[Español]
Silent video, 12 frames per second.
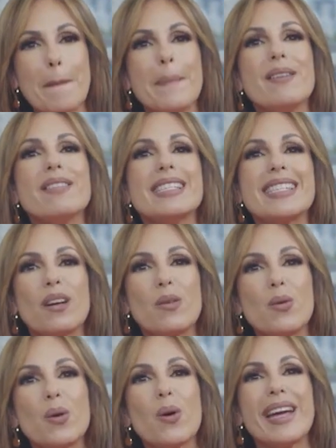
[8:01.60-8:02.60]
vive
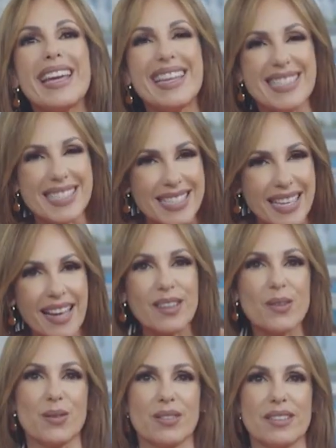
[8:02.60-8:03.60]
seguro y
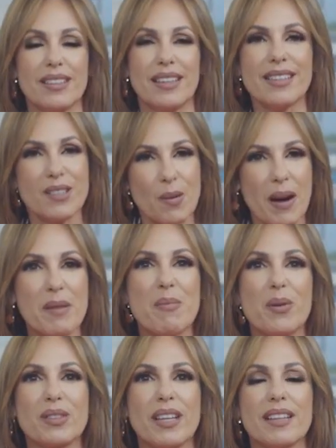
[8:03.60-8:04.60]
sano, que es lo más
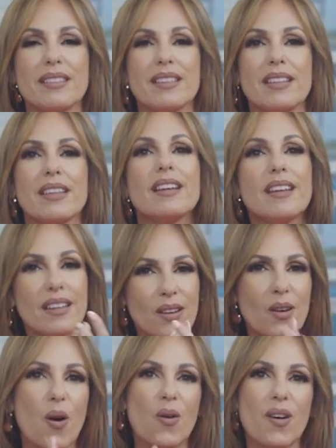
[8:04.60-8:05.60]
importante,
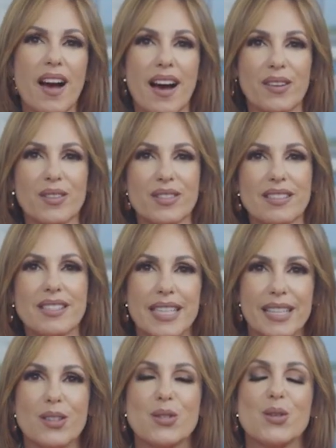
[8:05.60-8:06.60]
con Cano.
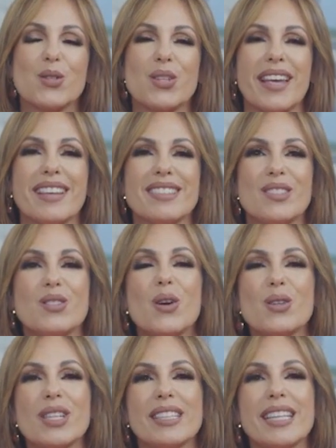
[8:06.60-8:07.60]

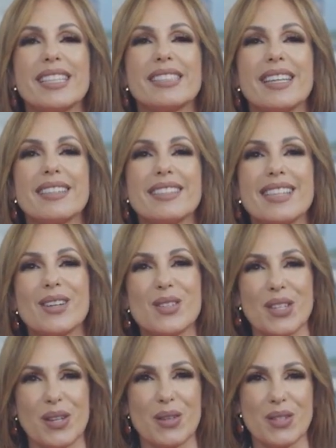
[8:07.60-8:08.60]

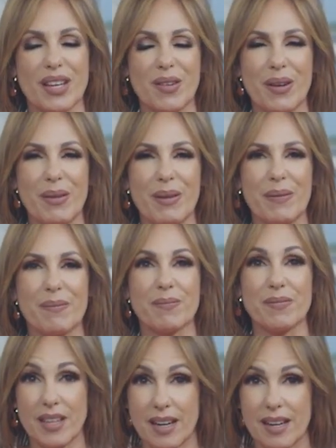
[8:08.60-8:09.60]
786-270-0569. Ya